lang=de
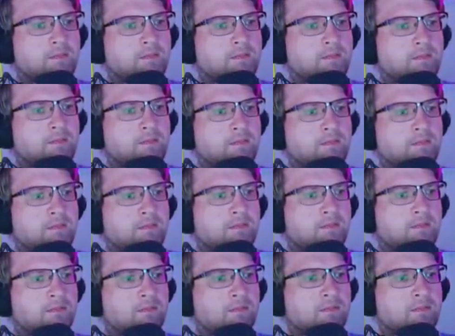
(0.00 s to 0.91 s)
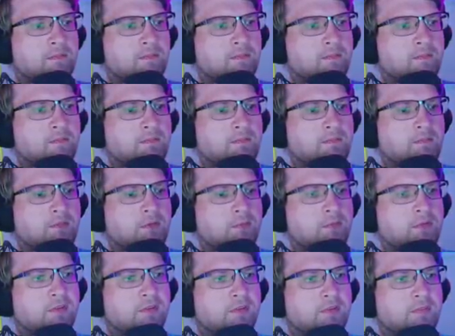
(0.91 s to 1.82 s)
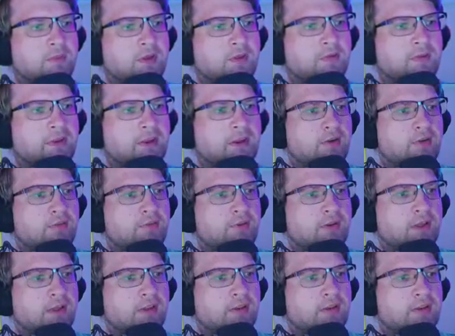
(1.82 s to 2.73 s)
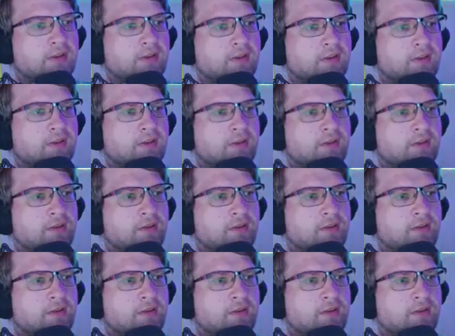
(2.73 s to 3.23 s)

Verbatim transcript: Wir müssen das mal wieder wird aufladen. interessant.